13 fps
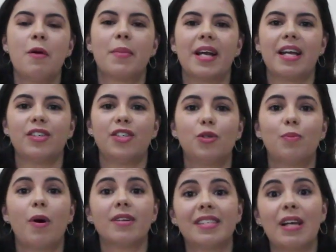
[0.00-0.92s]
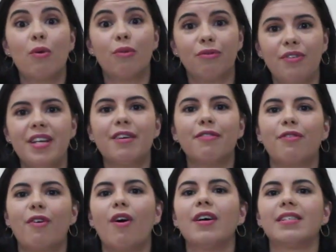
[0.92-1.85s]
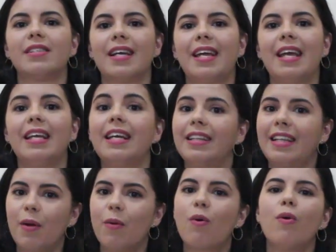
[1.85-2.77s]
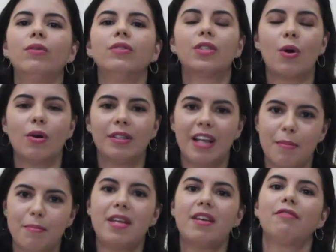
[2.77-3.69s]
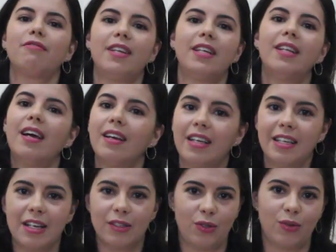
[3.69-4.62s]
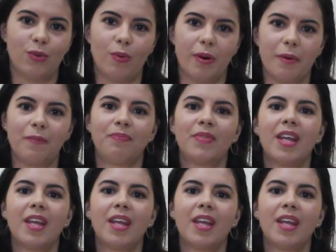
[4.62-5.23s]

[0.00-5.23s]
para que a gente possa ouvir a voz daquele que tem o controle da minha vida e da sua.